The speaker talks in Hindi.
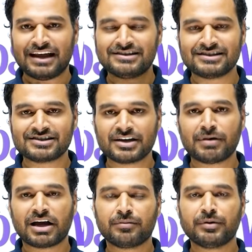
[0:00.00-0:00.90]
लेंसेज के
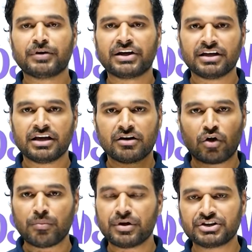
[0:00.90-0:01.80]
बारे में पढ़ेंगे
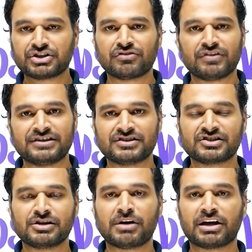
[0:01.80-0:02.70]
कॉम्बिनेशन ऑफ
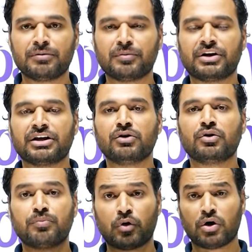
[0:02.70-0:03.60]
लेंसेज के बारे में पढ़ेंगे
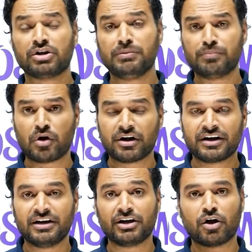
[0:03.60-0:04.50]
और बहुत ही
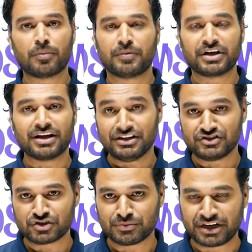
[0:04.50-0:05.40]
इंपॉर्टेंट है ऑप्टिकल
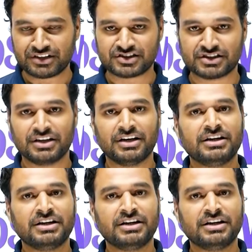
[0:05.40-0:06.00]
इंस्ट्रूमेंट्स